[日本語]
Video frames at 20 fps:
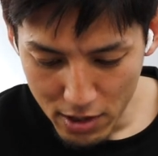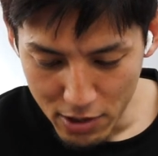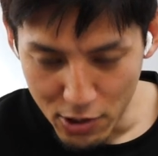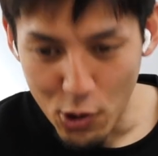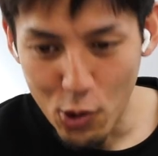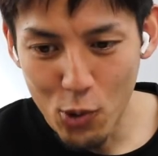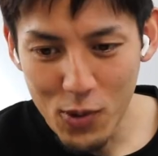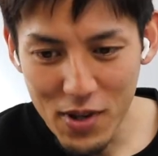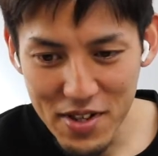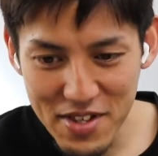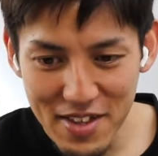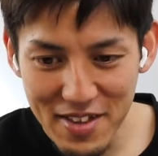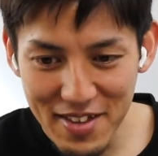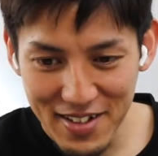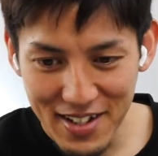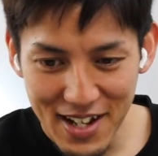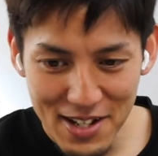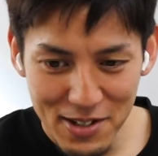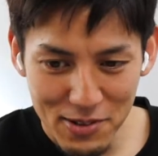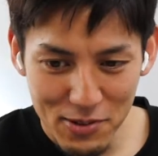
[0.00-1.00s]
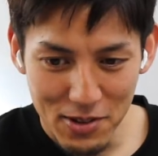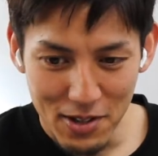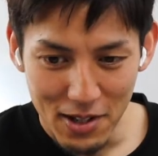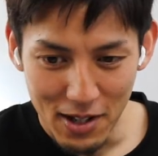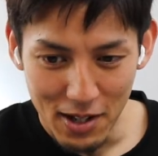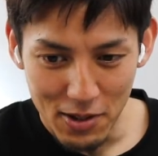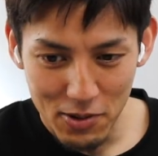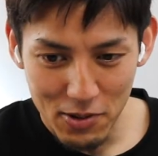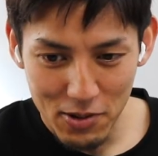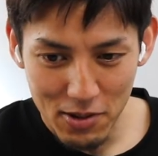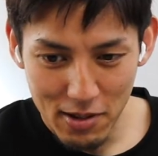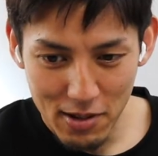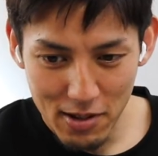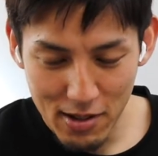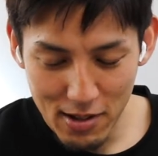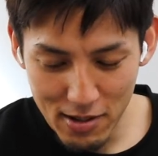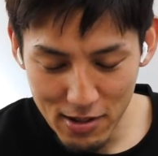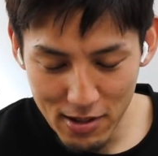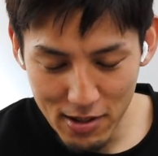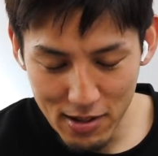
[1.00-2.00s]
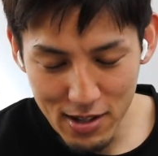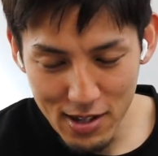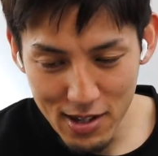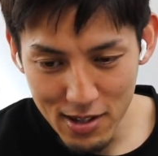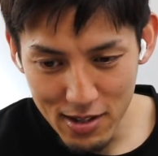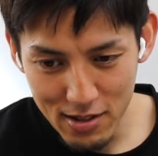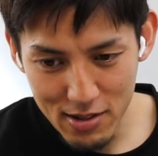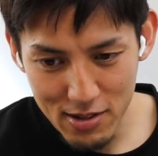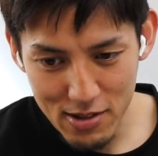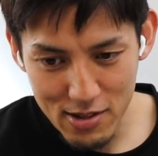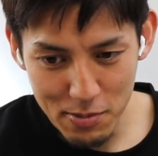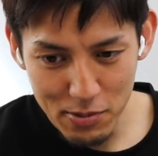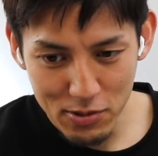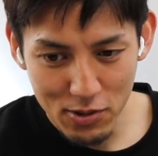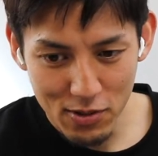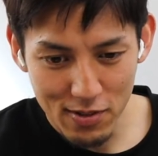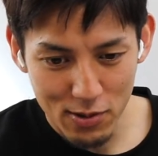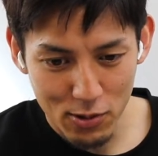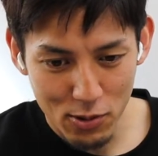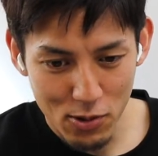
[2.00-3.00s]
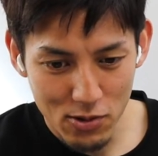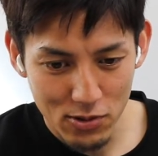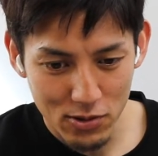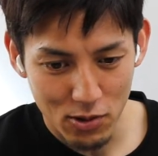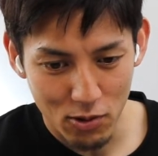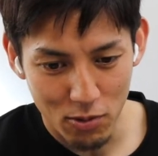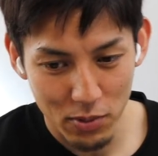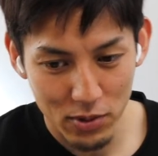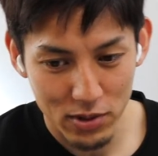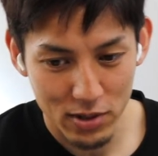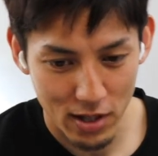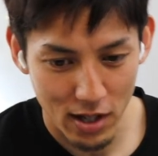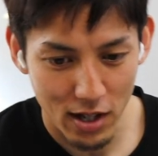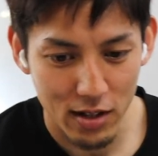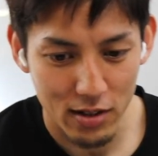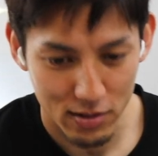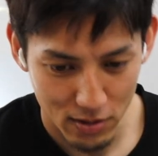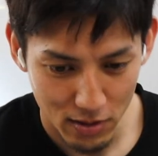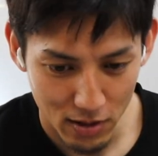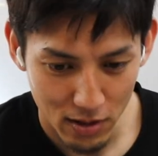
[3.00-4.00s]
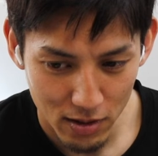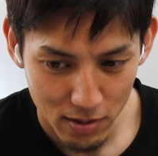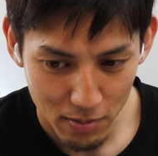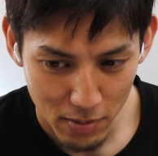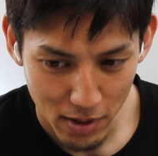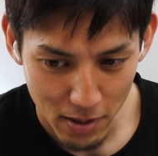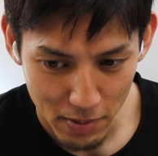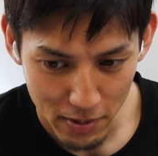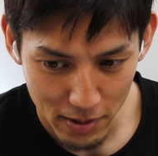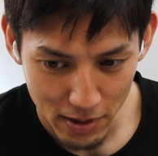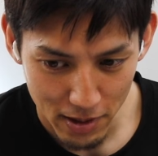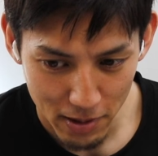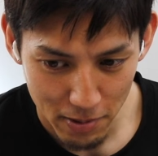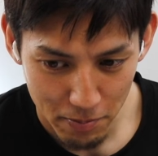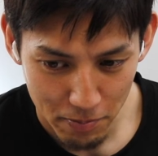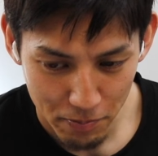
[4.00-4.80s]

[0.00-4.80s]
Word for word: 両足使えるっていい、自分のストロングと思ってなかった？前まで